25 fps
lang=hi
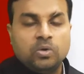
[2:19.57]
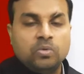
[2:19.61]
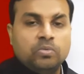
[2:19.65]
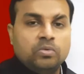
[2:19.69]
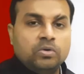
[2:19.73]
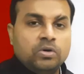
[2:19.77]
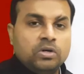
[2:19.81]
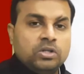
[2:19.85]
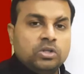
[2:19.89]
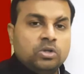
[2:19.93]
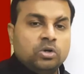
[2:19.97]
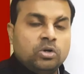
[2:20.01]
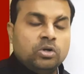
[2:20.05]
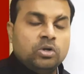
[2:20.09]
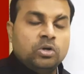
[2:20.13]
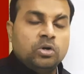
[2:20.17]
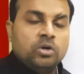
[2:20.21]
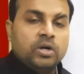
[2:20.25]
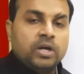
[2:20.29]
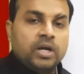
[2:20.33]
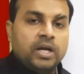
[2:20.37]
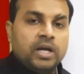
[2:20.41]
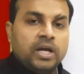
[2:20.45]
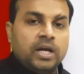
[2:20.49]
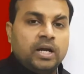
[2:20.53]
वो दोनों
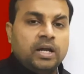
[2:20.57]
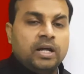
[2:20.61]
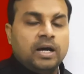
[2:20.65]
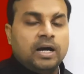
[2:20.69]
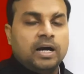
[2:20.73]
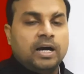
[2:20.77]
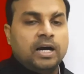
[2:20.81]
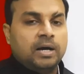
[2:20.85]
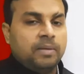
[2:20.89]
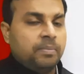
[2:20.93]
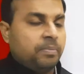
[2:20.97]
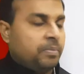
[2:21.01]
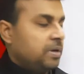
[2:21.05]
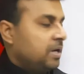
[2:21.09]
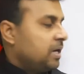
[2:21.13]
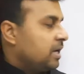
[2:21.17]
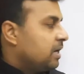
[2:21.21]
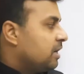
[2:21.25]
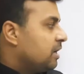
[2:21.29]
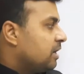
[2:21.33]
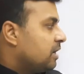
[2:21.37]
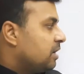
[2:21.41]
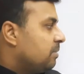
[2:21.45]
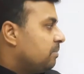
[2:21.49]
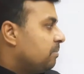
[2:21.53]
ग्रहण आपके
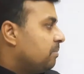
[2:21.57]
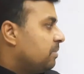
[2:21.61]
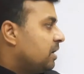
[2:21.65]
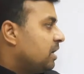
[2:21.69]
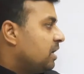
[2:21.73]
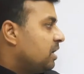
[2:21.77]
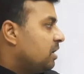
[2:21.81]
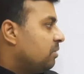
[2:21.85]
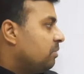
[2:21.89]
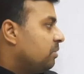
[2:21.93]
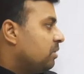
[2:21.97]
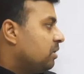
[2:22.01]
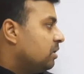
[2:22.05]
कर्म भाव